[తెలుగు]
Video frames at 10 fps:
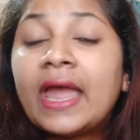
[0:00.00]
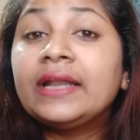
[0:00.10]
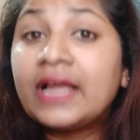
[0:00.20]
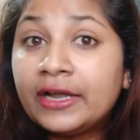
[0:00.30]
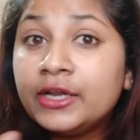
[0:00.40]

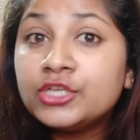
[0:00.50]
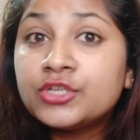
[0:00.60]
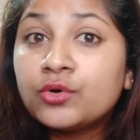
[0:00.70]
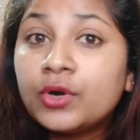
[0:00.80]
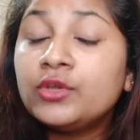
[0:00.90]
అండ్
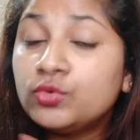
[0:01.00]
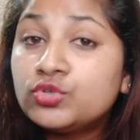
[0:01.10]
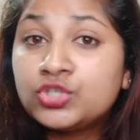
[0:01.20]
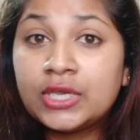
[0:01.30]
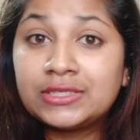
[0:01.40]
కండిషనర్ కూడా
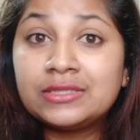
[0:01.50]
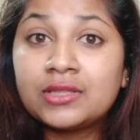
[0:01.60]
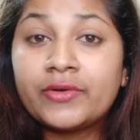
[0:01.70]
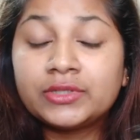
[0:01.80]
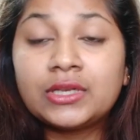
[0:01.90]
యూజ్ చేసిన
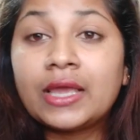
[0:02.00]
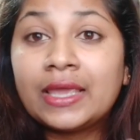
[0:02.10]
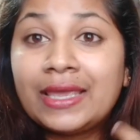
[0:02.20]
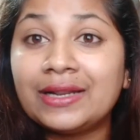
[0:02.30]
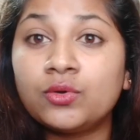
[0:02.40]
తర్వాత నా హెయిర్